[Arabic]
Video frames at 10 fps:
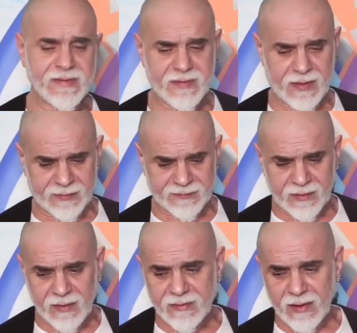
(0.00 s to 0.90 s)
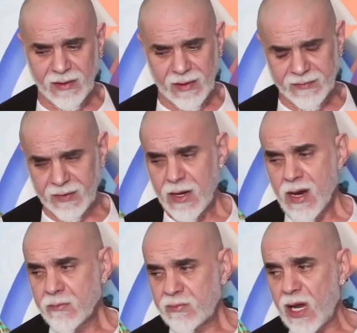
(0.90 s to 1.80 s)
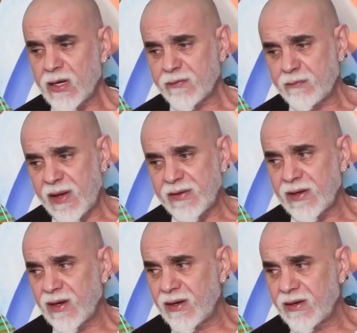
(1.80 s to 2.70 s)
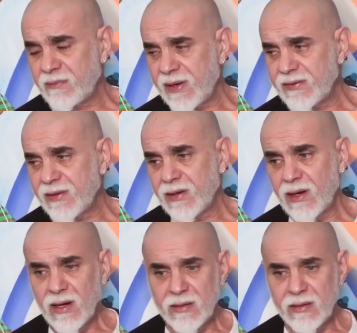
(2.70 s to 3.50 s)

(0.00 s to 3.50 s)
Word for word: عندي ادراك هالقد بتعرف بين الـ بين الـ